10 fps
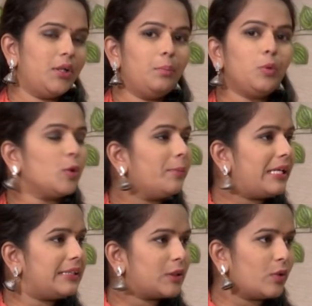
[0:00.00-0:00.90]

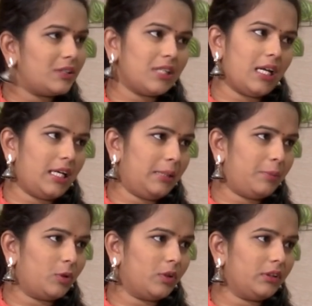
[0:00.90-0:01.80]
బ్లూబెర్రీస్ కూడా చాలా హెల్ప్
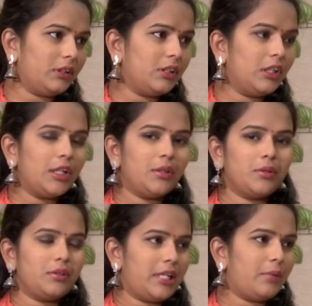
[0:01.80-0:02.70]
అవుతుంది
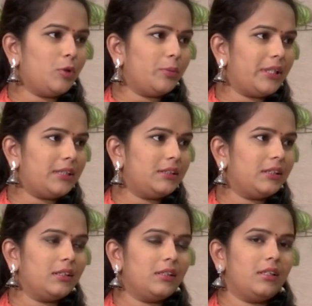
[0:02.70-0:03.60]
బ్లూబెర్రీస్ యా బ్లూబెర్రీస్
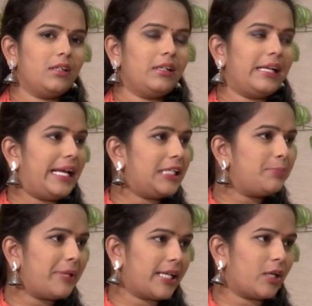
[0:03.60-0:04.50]
ఏజ్
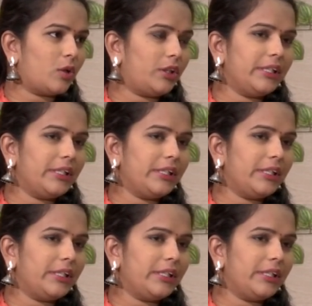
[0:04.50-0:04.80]
పెరిగే కొద్దీ